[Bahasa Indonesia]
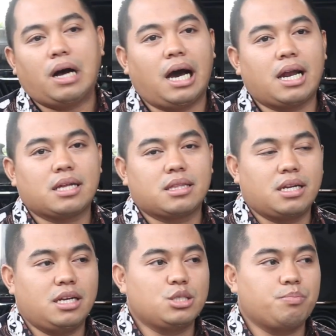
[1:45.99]

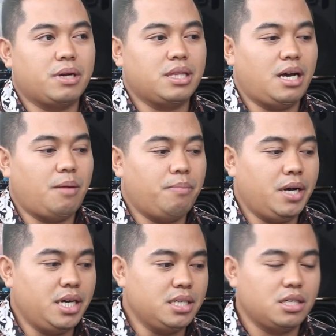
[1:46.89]
karakternya seperti
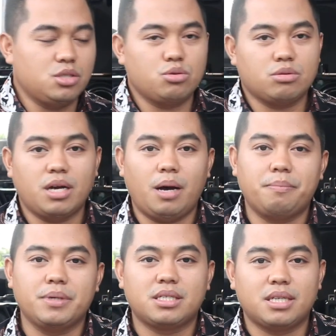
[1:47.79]
apa dan juga
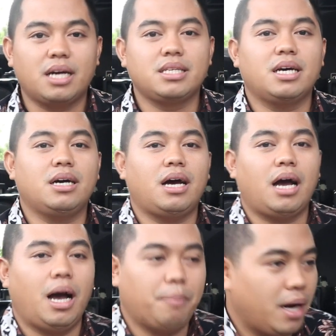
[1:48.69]
bedanya
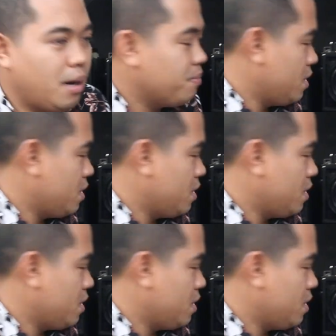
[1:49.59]
apa